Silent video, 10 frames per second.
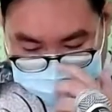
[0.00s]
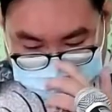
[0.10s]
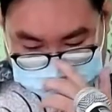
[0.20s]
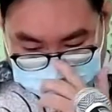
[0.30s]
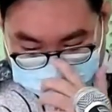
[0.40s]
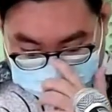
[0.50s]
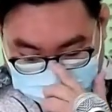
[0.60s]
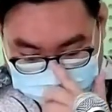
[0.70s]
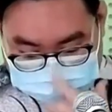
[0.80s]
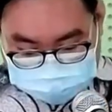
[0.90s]
pasal
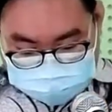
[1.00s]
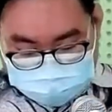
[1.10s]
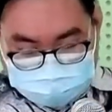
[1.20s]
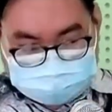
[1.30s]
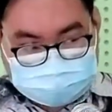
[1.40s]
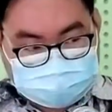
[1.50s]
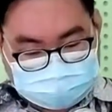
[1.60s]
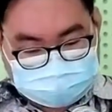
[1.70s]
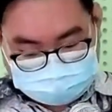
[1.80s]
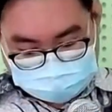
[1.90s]
16 ayat yang
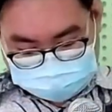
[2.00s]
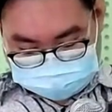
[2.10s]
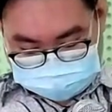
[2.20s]
kelima